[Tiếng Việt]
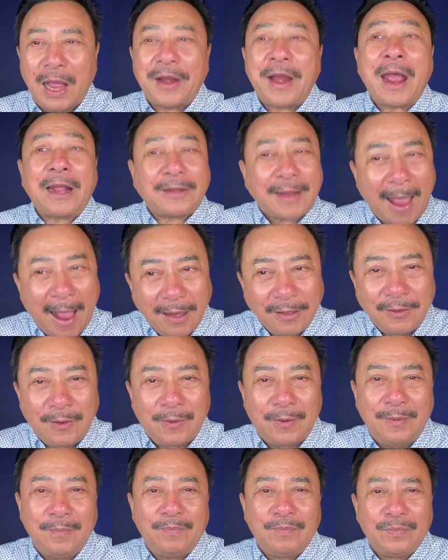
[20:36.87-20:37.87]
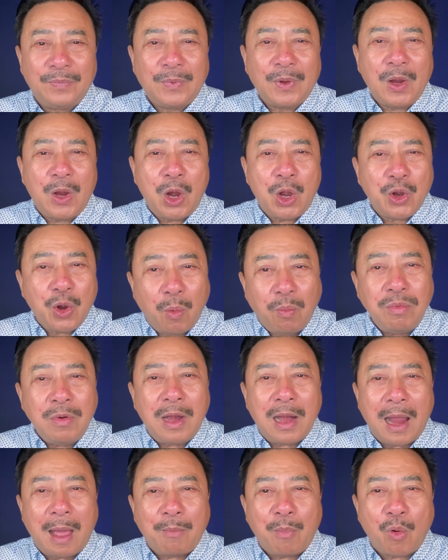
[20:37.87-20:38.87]
Đã thắng thôi. Đúng
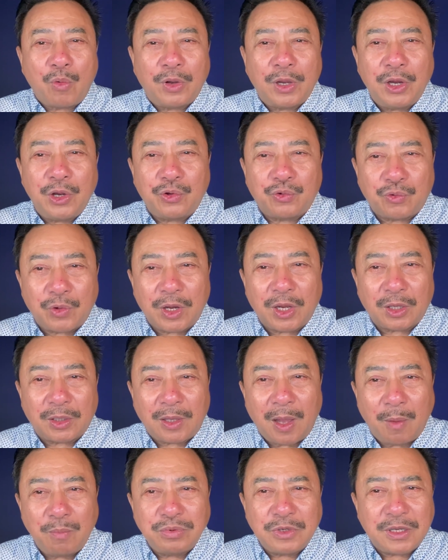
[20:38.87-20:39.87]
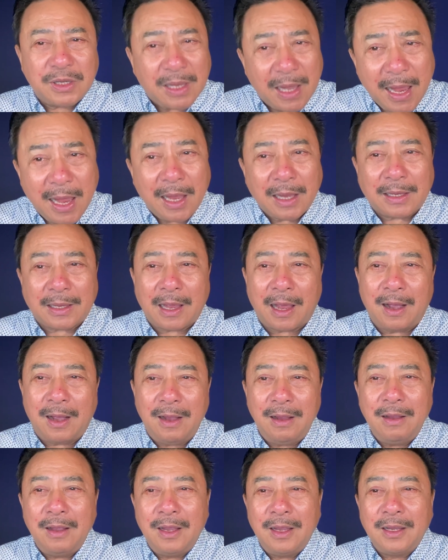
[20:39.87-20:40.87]
là một khi truyền thông che
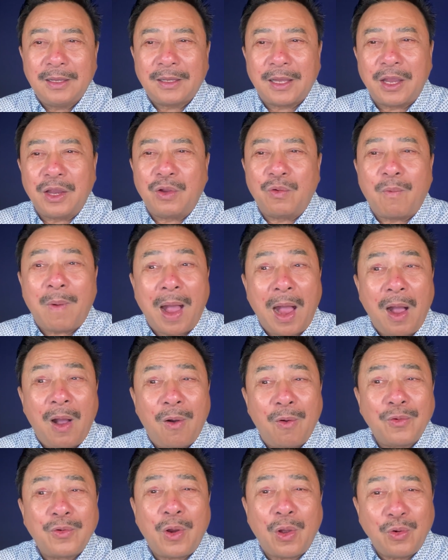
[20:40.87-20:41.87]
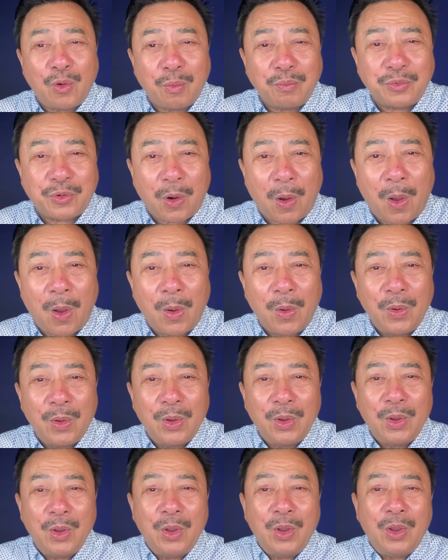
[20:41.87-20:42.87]
chở thì quả ấu nó cũng tròn.
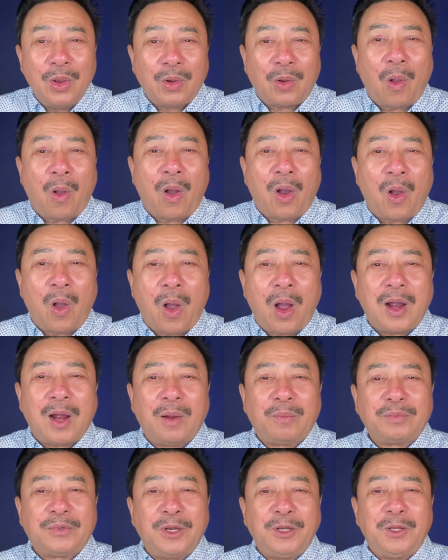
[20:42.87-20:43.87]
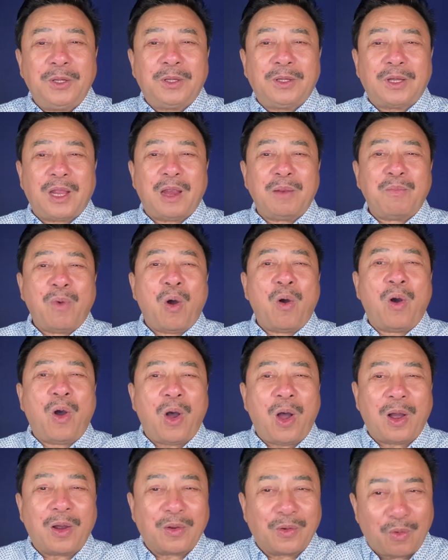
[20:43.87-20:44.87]
Còn họ không thích thì bồ
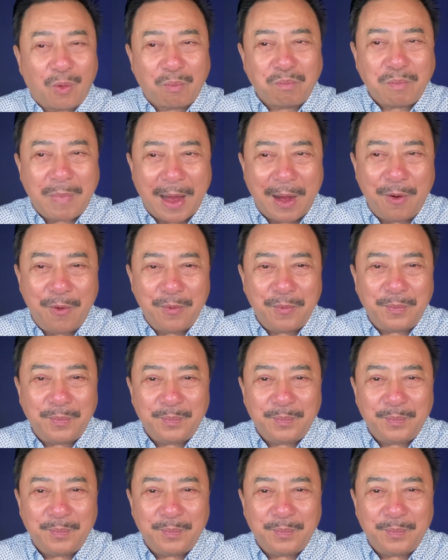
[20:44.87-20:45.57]
hòn cũng méo.